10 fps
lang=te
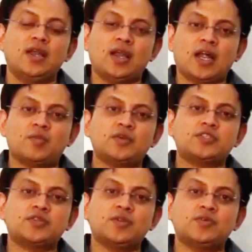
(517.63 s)

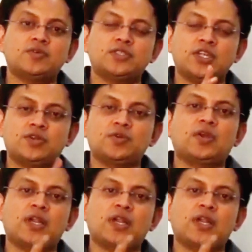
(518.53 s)
గ్రామస్తులు చెట్టు